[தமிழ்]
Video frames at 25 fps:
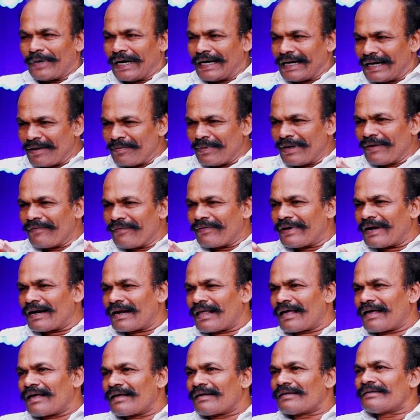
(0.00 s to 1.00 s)
மன்றமே
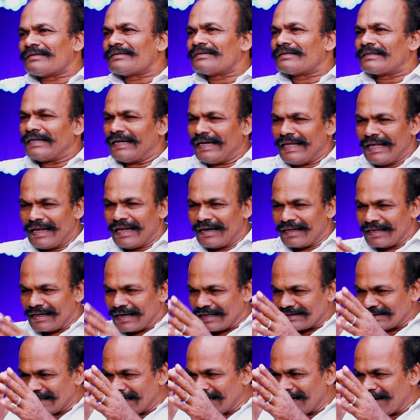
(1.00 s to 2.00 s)
வேணாம் நீ
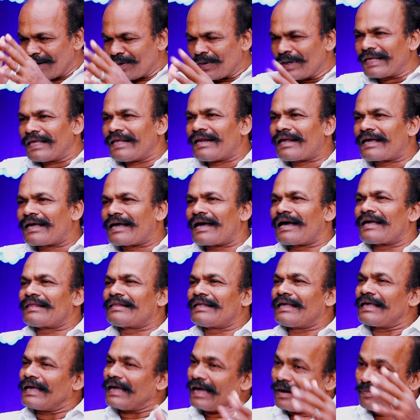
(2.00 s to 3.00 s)
எனக்கு ரசிகனா கூட
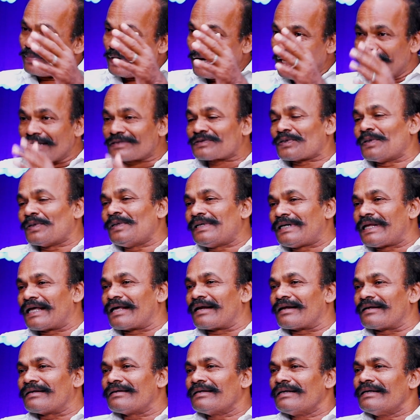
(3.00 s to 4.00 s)
இருக்காத அப்படின்னே
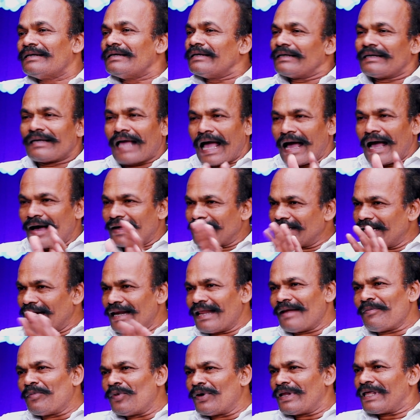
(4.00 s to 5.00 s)
சொல்லிட்டாரு
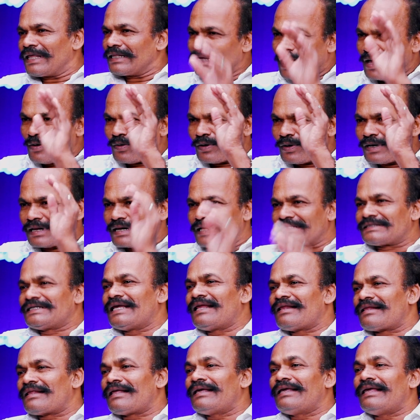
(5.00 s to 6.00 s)
அதெல்லாம் முடியாது நான் உங்களுக்கு
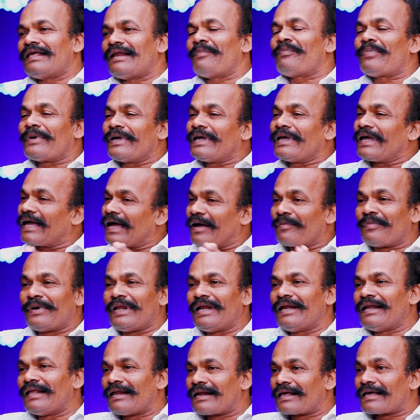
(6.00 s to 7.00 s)
ரசிகனா இருப்பேன்
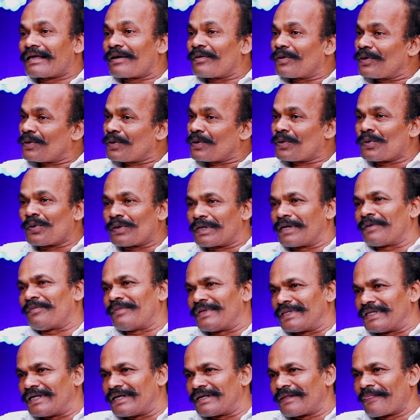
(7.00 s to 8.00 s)
அப்படின்னு இருக்கிற ஒரு
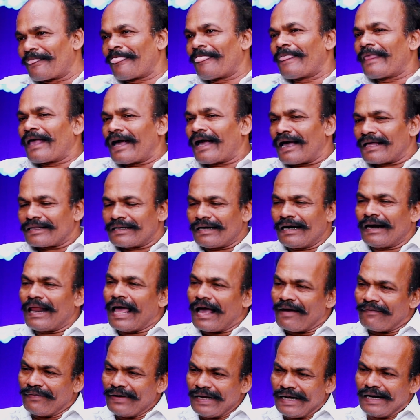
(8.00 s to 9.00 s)
கூட்டம் அது அதனால
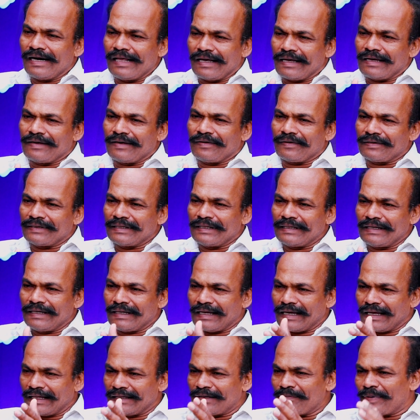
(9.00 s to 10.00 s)
அவங்களுக்கு வந்து
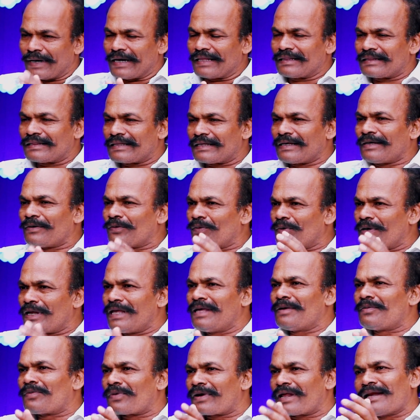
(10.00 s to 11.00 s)
அந்த படத்தை
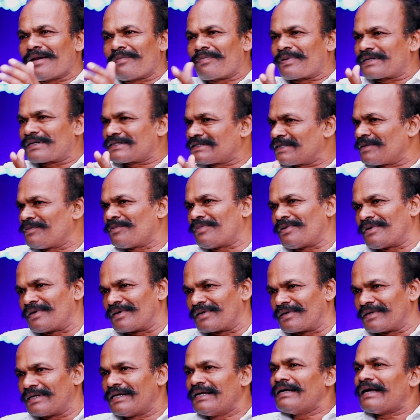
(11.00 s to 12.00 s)
உரிய முறையில பிரசன்ட்
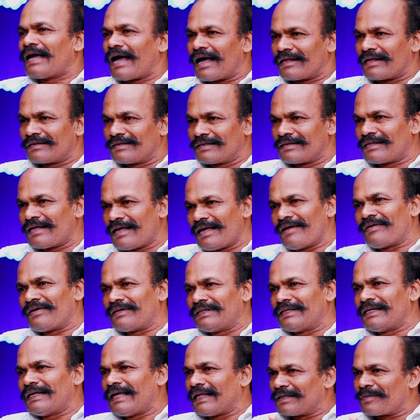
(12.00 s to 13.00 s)
பண்ணும் அதுதான்
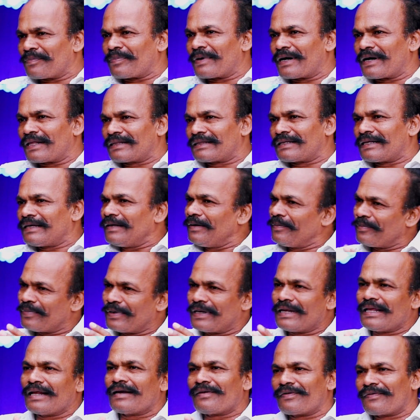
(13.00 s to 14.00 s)
வந்து அந்த படத்தை
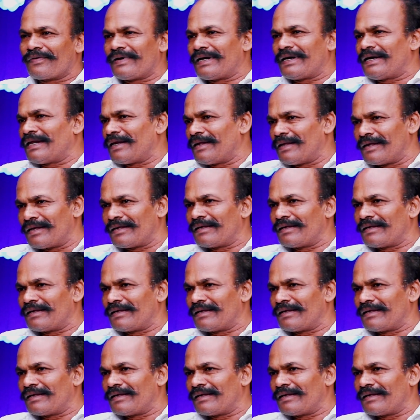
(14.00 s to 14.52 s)
பெரிய அளவு வெற்றி